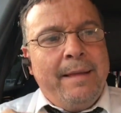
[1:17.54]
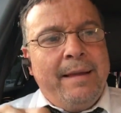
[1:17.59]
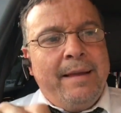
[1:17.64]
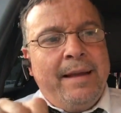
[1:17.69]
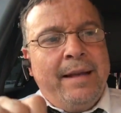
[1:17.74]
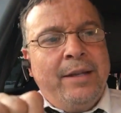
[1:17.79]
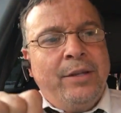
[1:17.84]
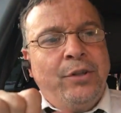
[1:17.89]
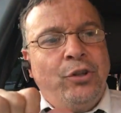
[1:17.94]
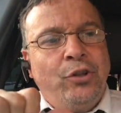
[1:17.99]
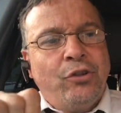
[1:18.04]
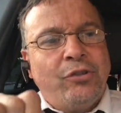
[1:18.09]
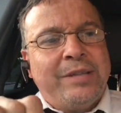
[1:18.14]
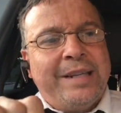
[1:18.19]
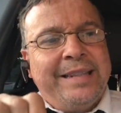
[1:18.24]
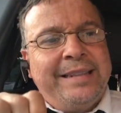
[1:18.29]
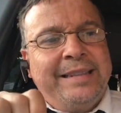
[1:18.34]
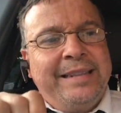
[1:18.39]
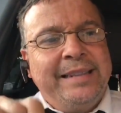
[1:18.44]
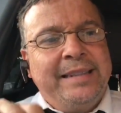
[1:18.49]
El Dios
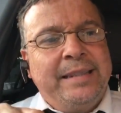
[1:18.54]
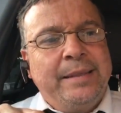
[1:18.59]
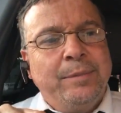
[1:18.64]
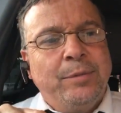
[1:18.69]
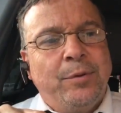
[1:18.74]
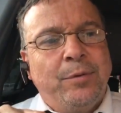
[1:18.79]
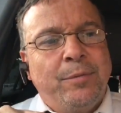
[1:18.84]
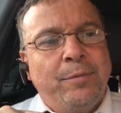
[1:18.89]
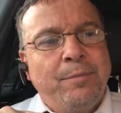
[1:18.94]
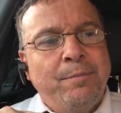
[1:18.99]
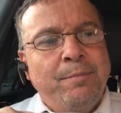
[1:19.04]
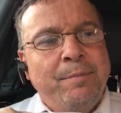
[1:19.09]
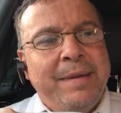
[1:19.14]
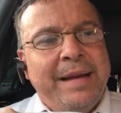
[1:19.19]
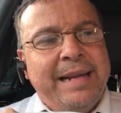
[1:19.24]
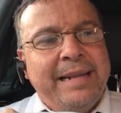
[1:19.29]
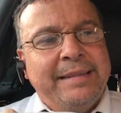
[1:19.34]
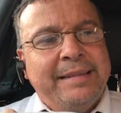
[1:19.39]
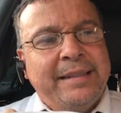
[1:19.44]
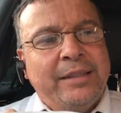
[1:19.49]
Altísimo
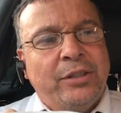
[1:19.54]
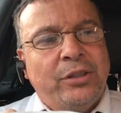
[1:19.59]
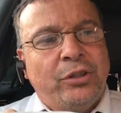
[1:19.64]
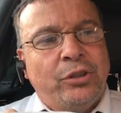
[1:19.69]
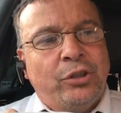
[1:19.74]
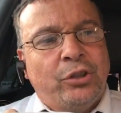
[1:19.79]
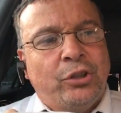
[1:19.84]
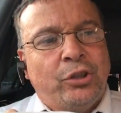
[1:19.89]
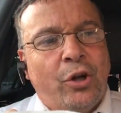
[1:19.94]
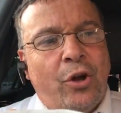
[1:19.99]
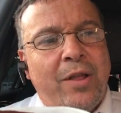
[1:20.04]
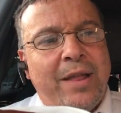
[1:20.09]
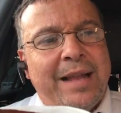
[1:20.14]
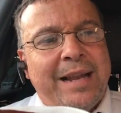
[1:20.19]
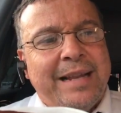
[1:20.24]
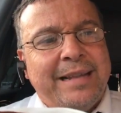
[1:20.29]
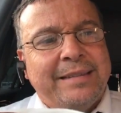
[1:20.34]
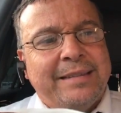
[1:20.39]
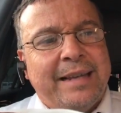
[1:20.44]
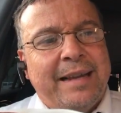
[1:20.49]
merece todas
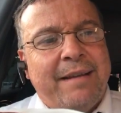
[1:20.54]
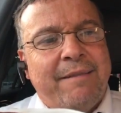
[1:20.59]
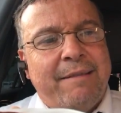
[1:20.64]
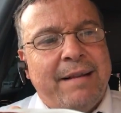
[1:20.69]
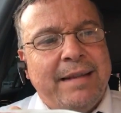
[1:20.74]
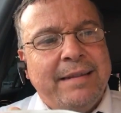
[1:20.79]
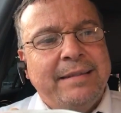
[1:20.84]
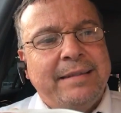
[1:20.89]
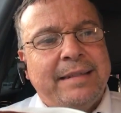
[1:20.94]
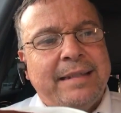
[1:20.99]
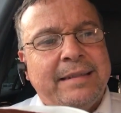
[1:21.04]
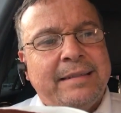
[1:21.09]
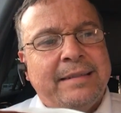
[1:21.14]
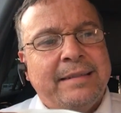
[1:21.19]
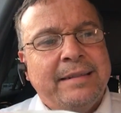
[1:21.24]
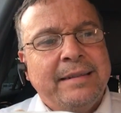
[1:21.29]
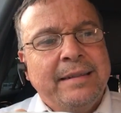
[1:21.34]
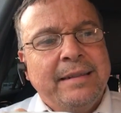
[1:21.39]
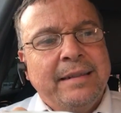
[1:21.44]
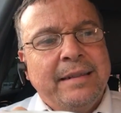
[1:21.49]
las
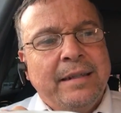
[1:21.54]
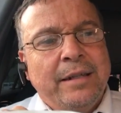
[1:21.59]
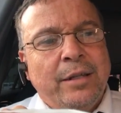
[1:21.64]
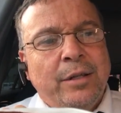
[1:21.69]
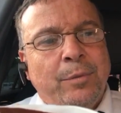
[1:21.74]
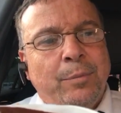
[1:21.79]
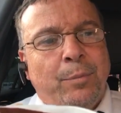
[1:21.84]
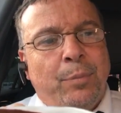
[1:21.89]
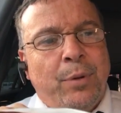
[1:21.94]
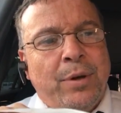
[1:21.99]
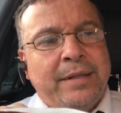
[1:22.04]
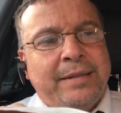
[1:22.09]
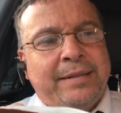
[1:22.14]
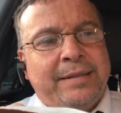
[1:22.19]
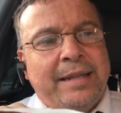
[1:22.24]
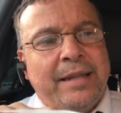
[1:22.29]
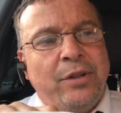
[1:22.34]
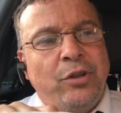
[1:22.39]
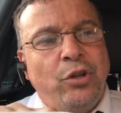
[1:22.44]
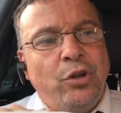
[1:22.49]
alabanzas, pues
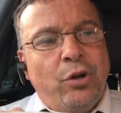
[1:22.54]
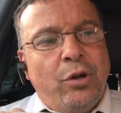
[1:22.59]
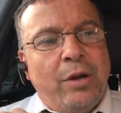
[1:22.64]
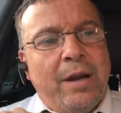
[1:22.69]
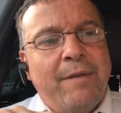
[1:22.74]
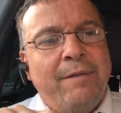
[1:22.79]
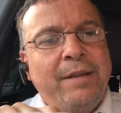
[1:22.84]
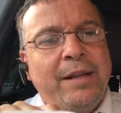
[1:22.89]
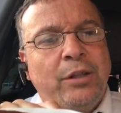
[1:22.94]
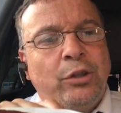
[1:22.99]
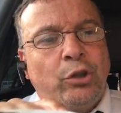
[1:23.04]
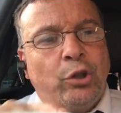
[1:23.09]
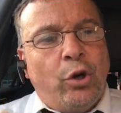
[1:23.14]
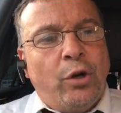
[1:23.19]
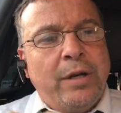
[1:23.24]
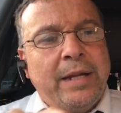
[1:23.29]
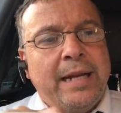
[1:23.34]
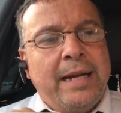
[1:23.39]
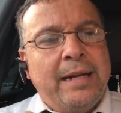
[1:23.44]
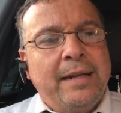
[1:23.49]
te dio la
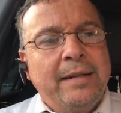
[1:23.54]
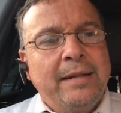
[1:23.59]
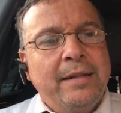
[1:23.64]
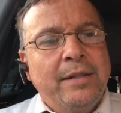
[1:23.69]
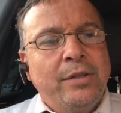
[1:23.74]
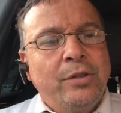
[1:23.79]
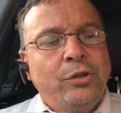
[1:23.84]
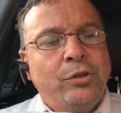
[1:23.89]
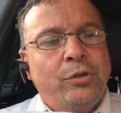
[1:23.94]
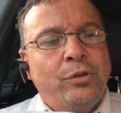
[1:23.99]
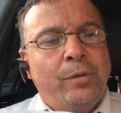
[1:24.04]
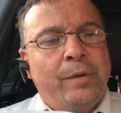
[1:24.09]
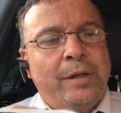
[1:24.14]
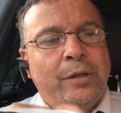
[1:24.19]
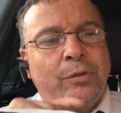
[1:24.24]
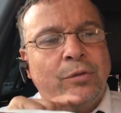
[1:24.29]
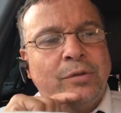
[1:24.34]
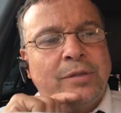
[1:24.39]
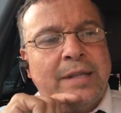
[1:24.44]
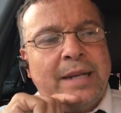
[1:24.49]
victoria sobre
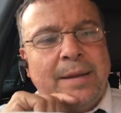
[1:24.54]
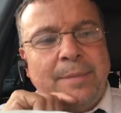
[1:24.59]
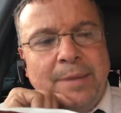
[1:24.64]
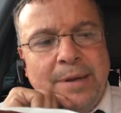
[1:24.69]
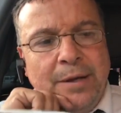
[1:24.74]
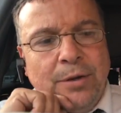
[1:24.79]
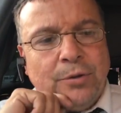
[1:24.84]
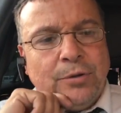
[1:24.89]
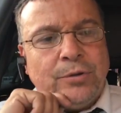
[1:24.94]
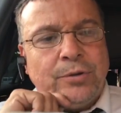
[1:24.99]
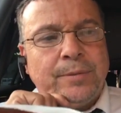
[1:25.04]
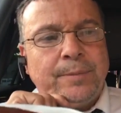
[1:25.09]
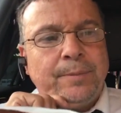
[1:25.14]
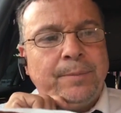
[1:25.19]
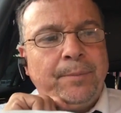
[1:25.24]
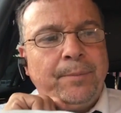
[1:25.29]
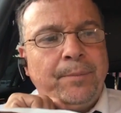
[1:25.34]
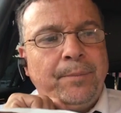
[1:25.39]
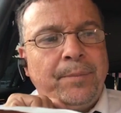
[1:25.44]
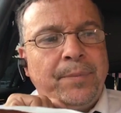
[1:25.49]
tus enemigos.
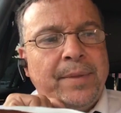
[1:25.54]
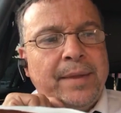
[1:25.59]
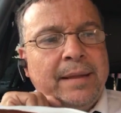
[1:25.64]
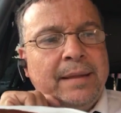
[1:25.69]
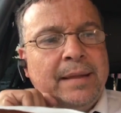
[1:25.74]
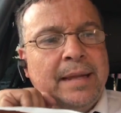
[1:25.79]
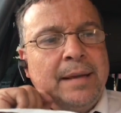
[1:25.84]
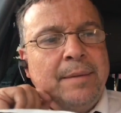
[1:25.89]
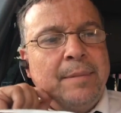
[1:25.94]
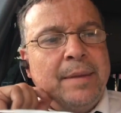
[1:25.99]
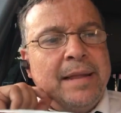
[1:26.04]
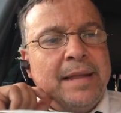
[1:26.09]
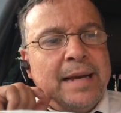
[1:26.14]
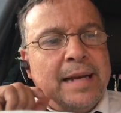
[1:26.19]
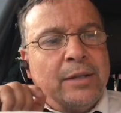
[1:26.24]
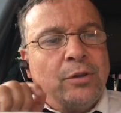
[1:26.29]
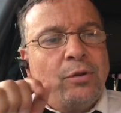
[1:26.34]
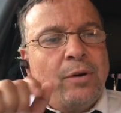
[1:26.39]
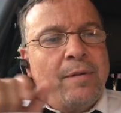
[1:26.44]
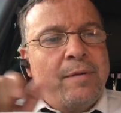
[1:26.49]
De
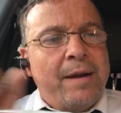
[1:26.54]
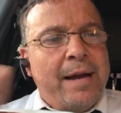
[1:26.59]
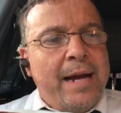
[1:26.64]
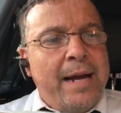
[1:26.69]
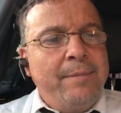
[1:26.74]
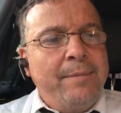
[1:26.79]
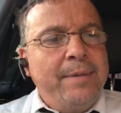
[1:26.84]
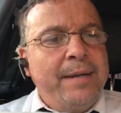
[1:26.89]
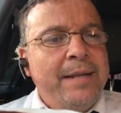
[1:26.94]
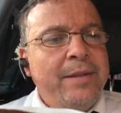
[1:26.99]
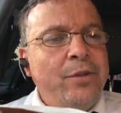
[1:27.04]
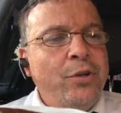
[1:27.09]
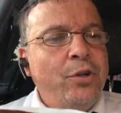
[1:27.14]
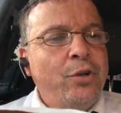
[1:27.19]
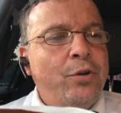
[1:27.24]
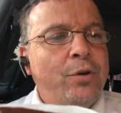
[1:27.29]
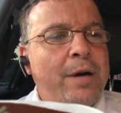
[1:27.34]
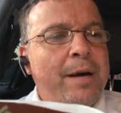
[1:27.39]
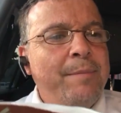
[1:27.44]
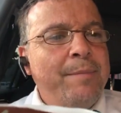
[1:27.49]
inmediato Abraham le
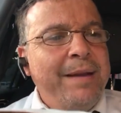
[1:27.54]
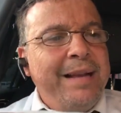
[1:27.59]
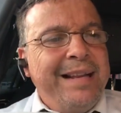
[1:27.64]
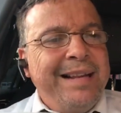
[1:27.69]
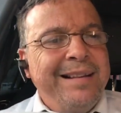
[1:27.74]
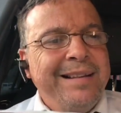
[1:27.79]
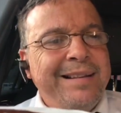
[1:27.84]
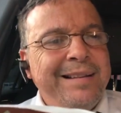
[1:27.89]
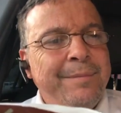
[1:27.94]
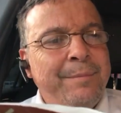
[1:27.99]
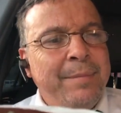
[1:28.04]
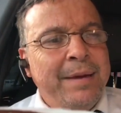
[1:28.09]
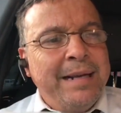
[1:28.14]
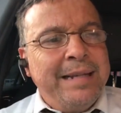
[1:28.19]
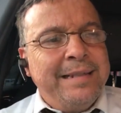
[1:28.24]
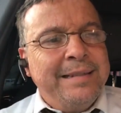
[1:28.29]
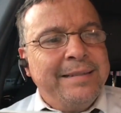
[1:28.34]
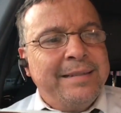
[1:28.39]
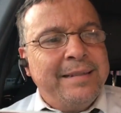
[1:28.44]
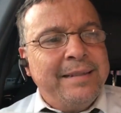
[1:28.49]
dio a
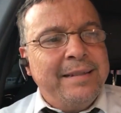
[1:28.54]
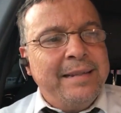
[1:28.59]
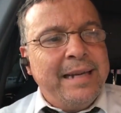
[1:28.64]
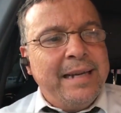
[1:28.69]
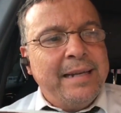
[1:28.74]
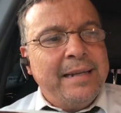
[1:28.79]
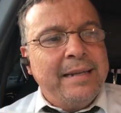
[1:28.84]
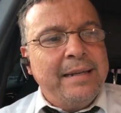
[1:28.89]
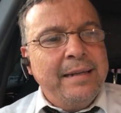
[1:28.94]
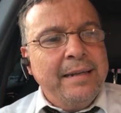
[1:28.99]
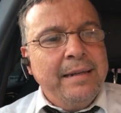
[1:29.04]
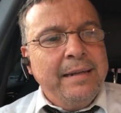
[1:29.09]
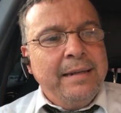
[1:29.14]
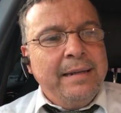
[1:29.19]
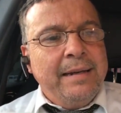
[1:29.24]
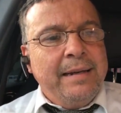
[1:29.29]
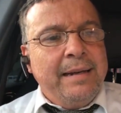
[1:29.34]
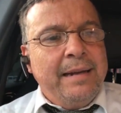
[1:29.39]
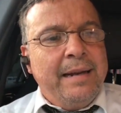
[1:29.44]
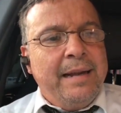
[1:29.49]
Melquisedec
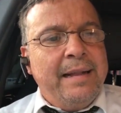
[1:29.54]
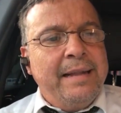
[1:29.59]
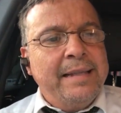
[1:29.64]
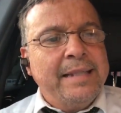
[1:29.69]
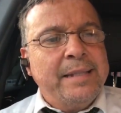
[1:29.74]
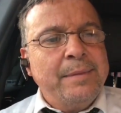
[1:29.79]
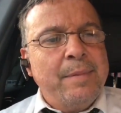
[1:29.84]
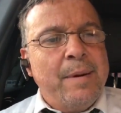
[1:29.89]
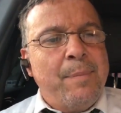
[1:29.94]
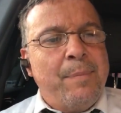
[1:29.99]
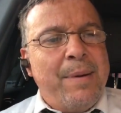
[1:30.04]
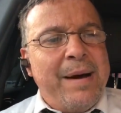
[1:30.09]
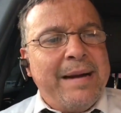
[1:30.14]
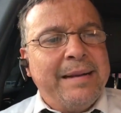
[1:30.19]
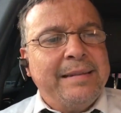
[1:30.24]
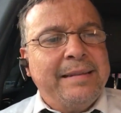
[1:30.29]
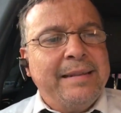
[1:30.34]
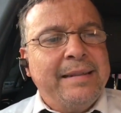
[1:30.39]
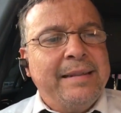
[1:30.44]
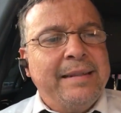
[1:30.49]
la décima
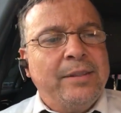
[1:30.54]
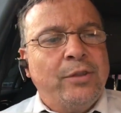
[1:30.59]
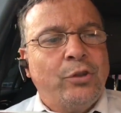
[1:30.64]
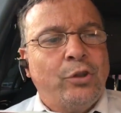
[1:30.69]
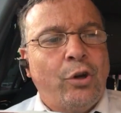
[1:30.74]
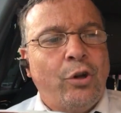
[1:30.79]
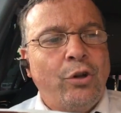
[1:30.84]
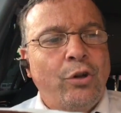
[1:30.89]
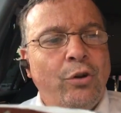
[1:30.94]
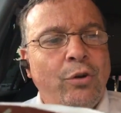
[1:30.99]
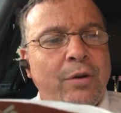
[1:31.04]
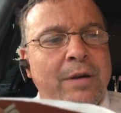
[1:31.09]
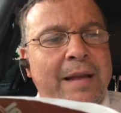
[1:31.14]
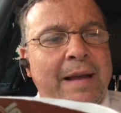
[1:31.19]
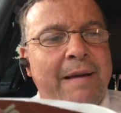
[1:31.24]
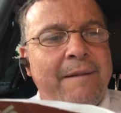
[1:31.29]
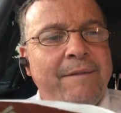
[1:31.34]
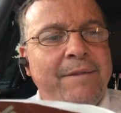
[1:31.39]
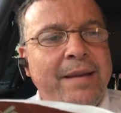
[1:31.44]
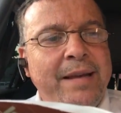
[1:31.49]
parte de todo lo que
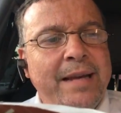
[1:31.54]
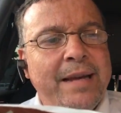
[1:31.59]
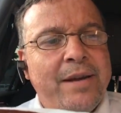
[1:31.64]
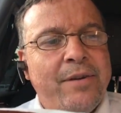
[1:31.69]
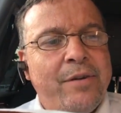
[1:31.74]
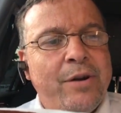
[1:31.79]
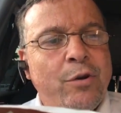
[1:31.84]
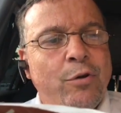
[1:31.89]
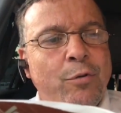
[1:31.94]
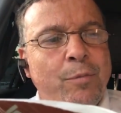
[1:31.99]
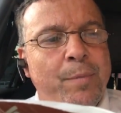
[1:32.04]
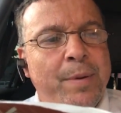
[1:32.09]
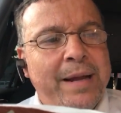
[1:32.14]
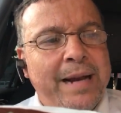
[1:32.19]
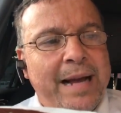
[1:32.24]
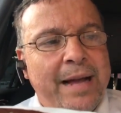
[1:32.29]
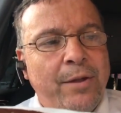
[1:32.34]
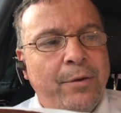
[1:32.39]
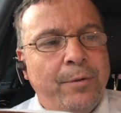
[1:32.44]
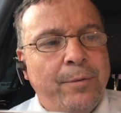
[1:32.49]
había
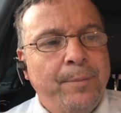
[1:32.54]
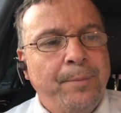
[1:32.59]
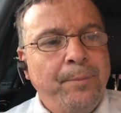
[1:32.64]
recuperado.